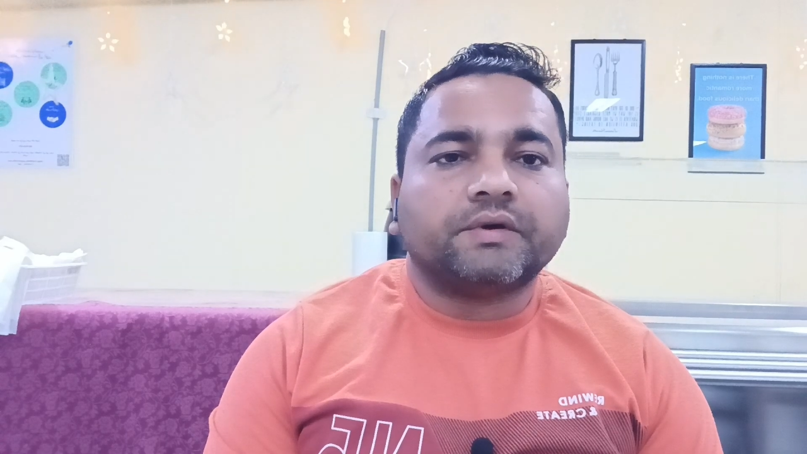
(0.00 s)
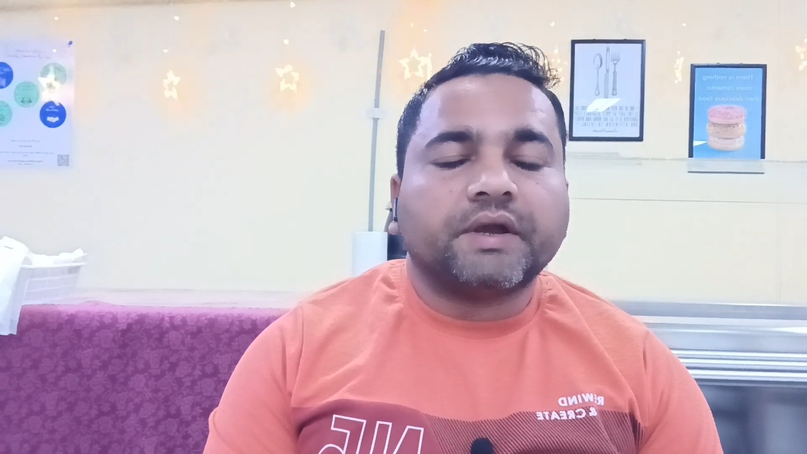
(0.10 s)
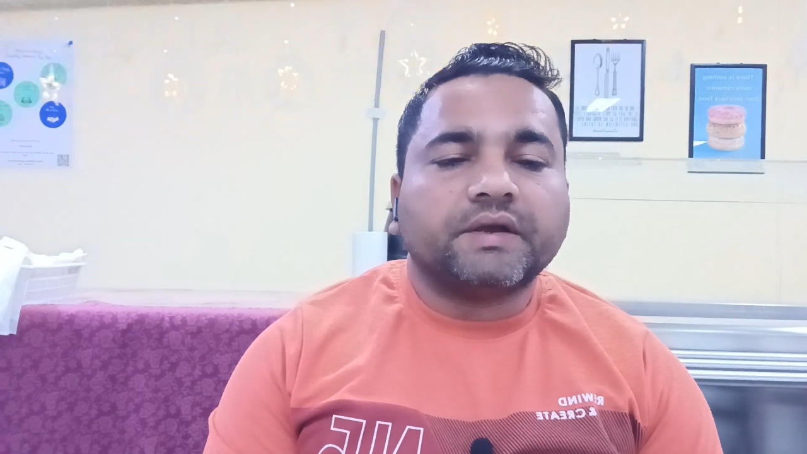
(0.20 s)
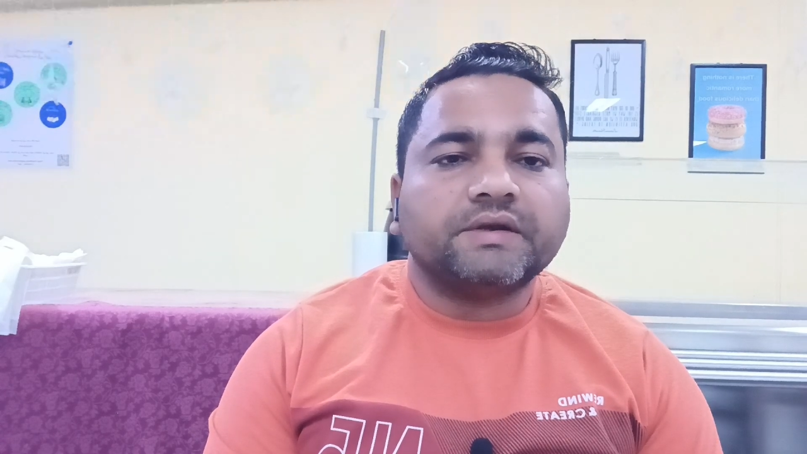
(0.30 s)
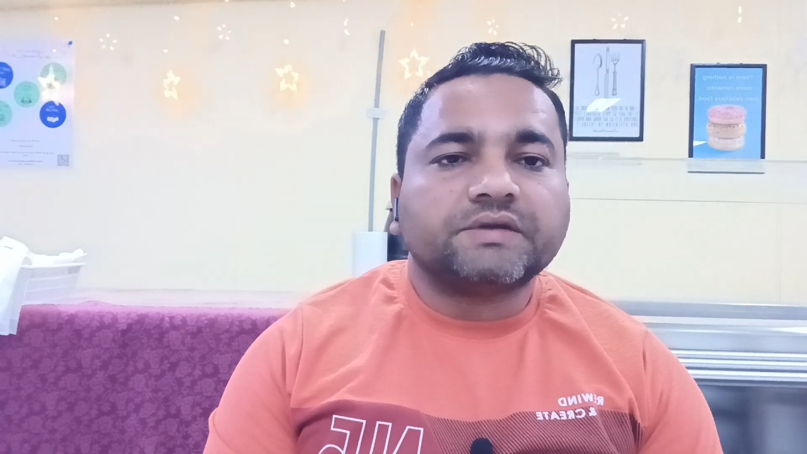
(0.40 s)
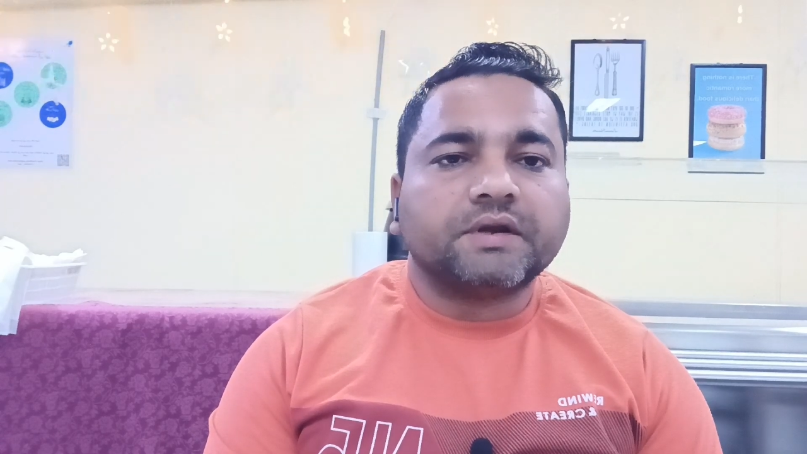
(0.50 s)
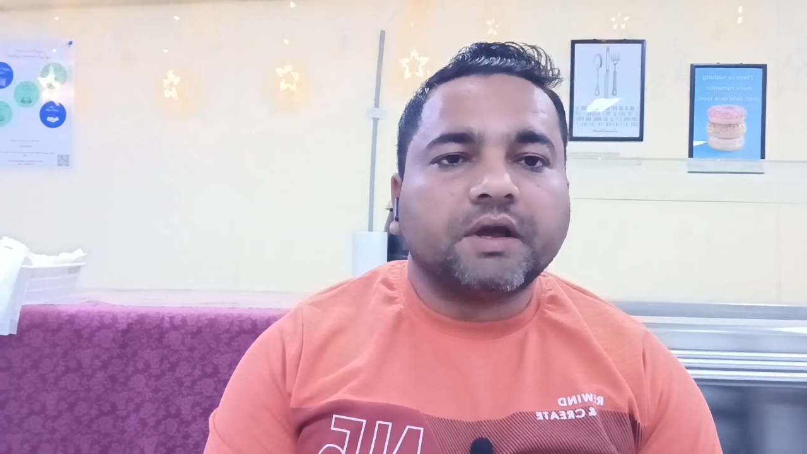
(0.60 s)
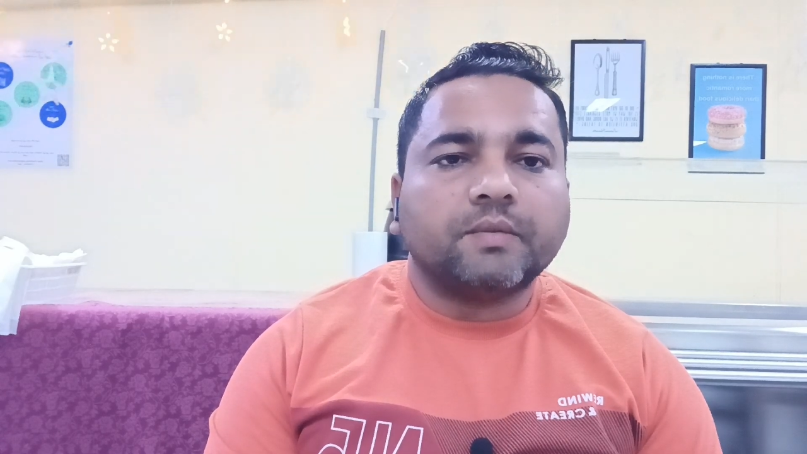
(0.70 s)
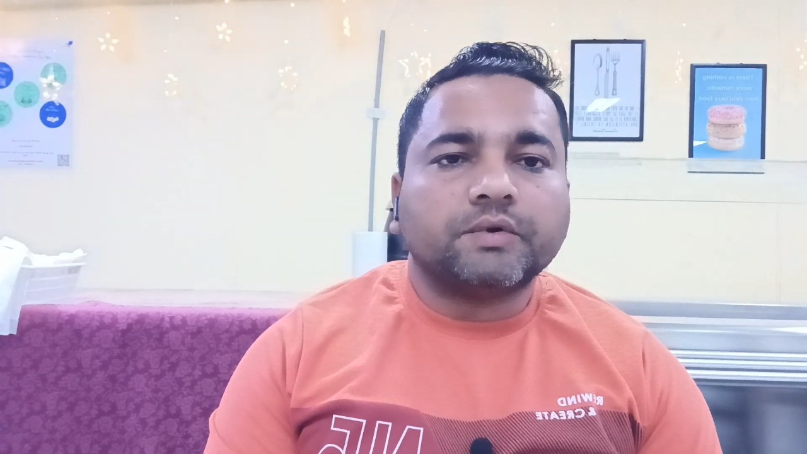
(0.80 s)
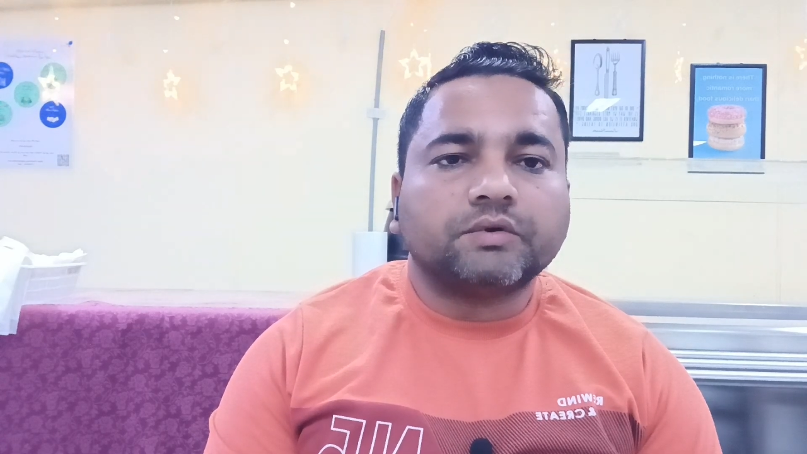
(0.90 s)
टेक्नीसन है
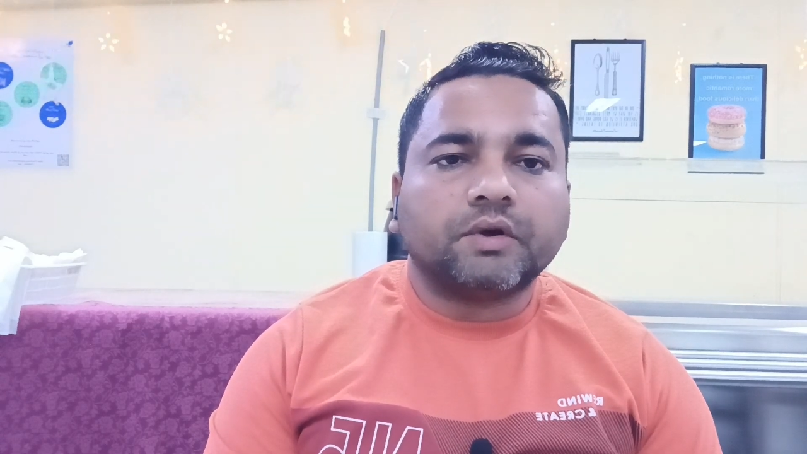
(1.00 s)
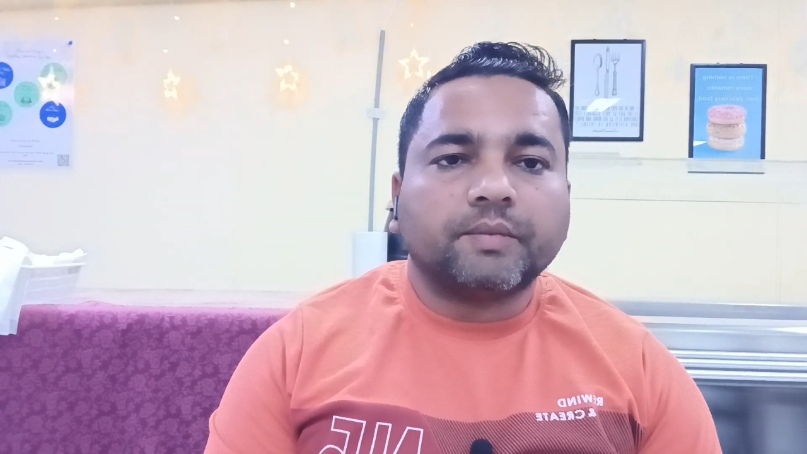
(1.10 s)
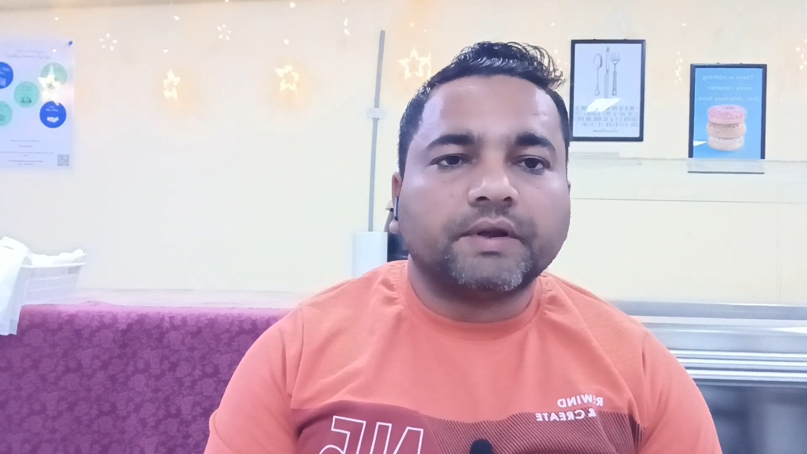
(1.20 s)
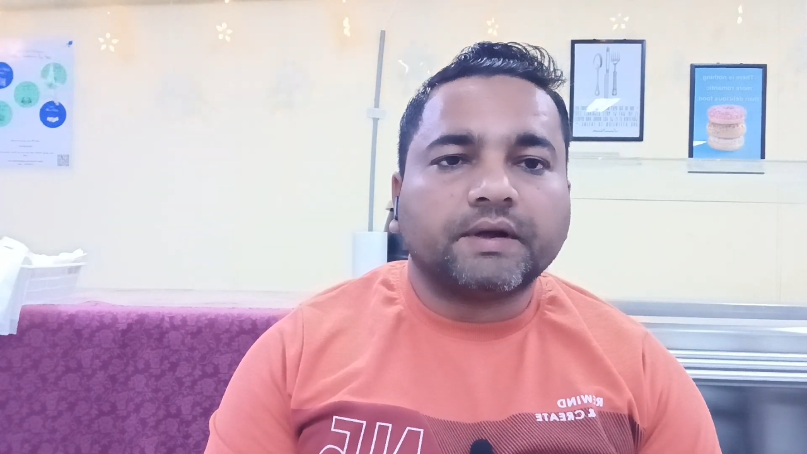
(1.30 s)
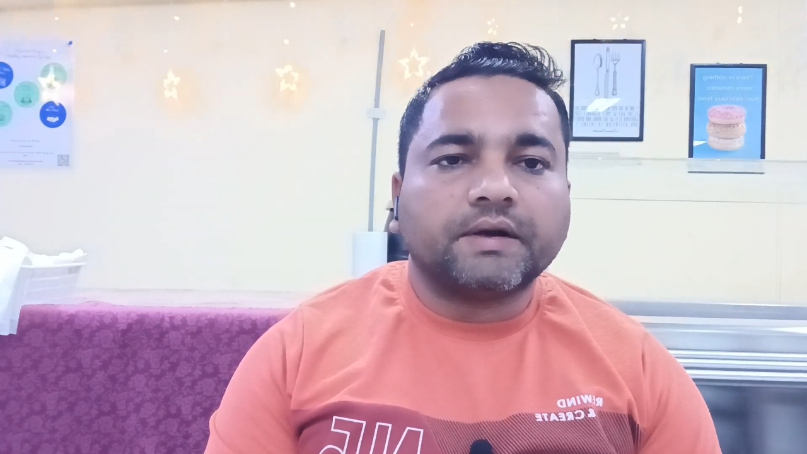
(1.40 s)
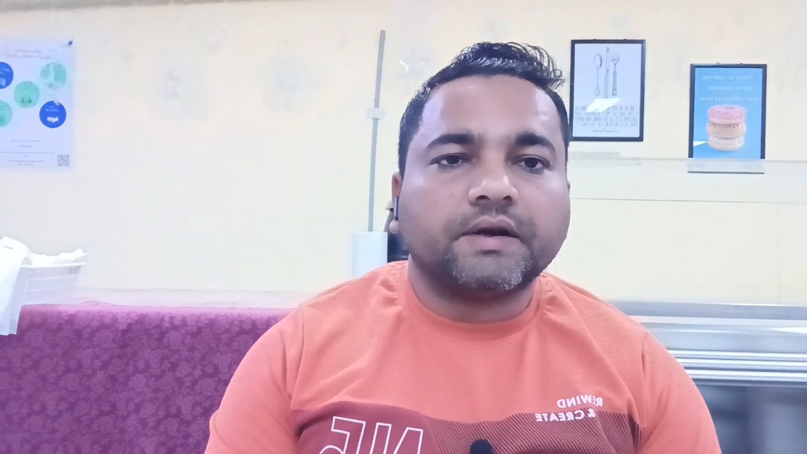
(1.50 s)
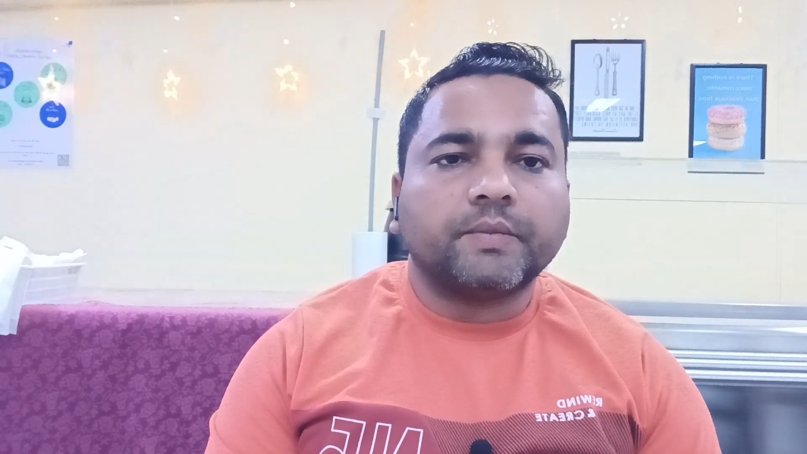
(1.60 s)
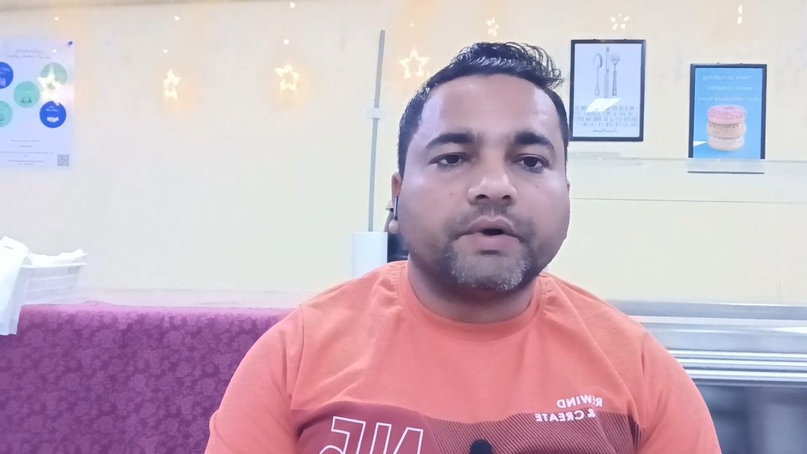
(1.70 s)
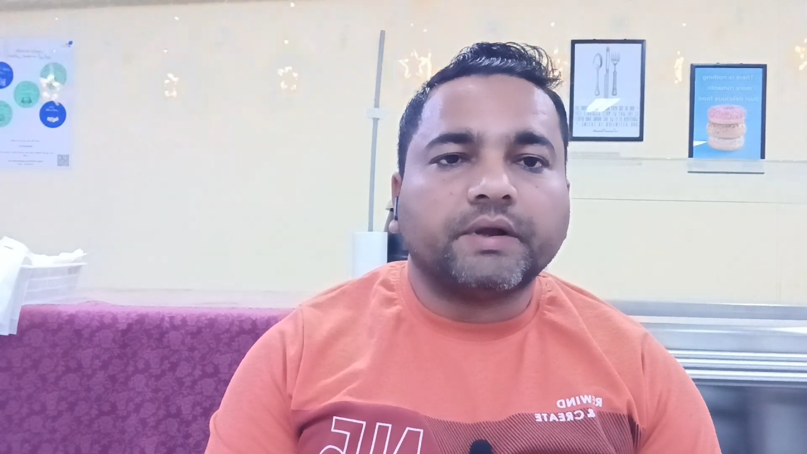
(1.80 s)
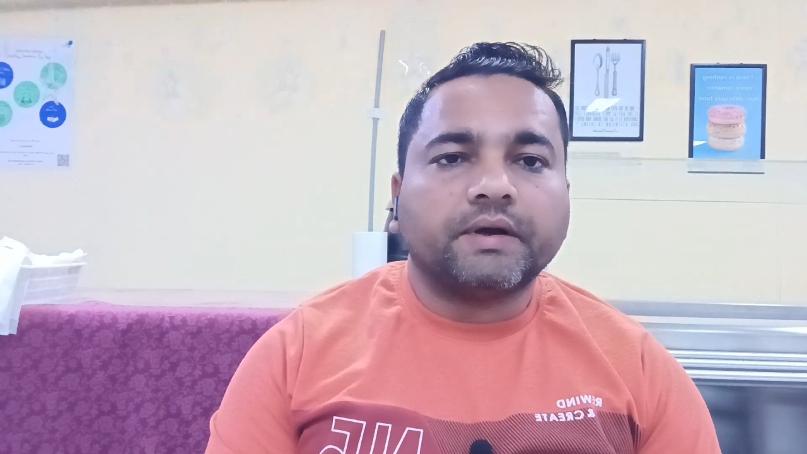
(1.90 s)
आपको तो रिपेयर करना ही
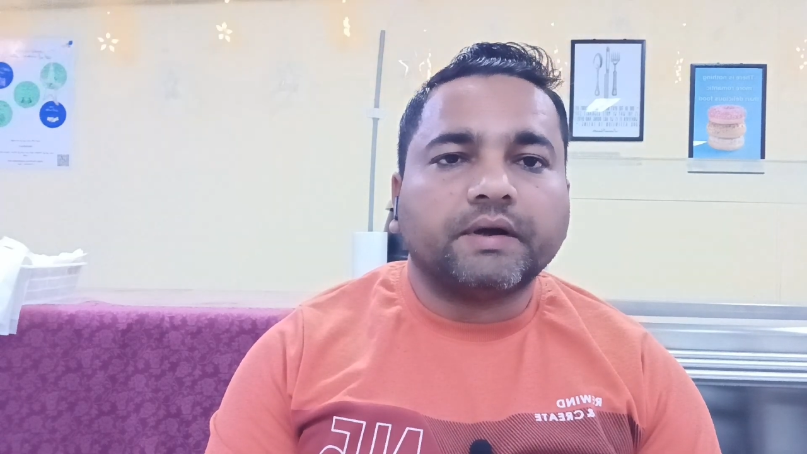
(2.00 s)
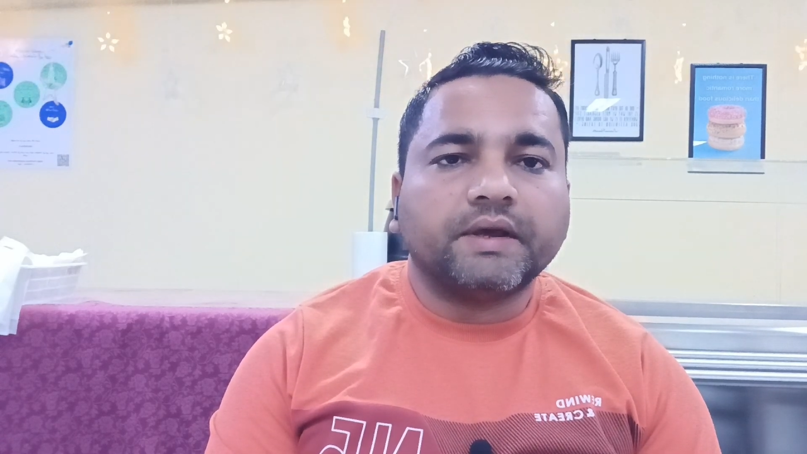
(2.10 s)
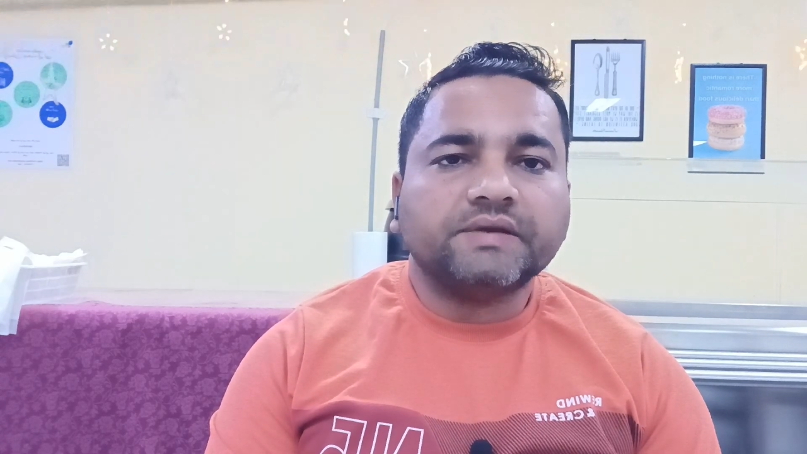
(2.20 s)
पड़ेगा